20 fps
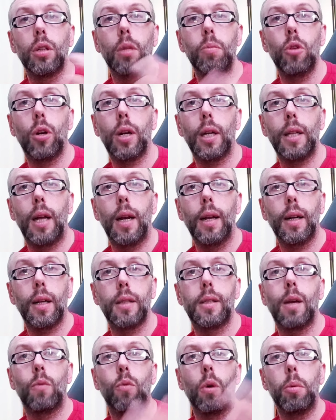il mio canale
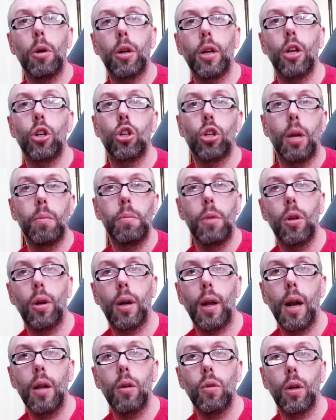grazie a voi può crescere e
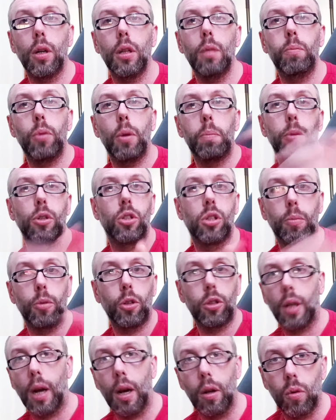migliorare ancora di più e posso
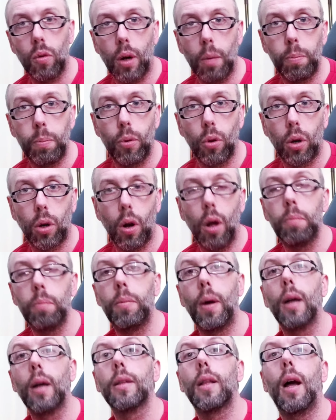portare ancora più
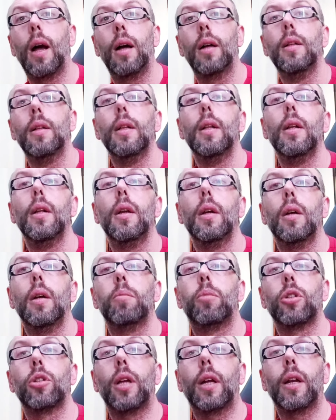roba da
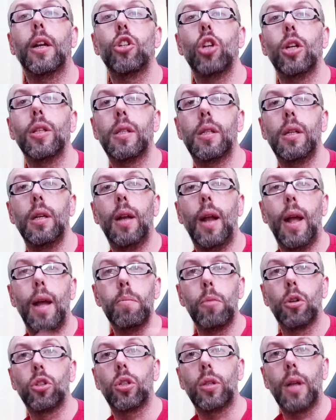poter recensire e
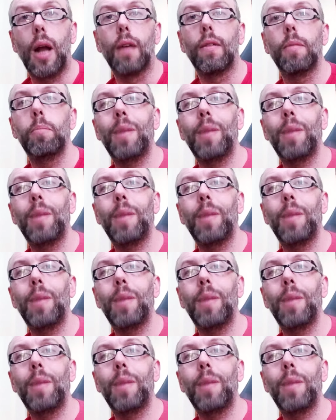mostrare.